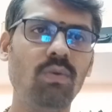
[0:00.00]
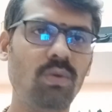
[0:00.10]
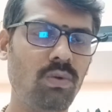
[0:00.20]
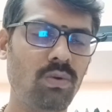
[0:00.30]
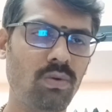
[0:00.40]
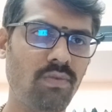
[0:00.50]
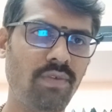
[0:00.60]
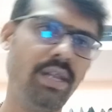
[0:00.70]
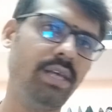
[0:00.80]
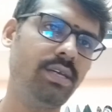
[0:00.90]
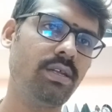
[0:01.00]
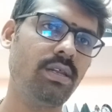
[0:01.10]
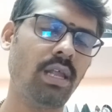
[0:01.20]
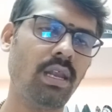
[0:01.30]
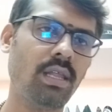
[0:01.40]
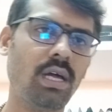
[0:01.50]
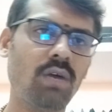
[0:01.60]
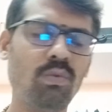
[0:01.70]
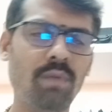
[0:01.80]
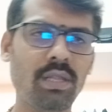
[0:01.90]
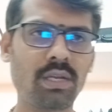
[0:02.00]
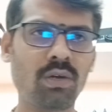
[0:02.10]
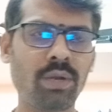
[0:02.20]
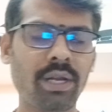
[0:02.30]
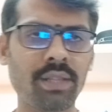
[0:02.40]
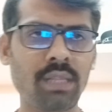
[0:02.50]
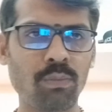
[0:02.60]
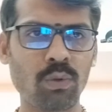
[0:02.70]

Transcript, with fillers: ஒரு வேலை நல்லதாகவும் அது இருக்கக்கூடிய இடத்தை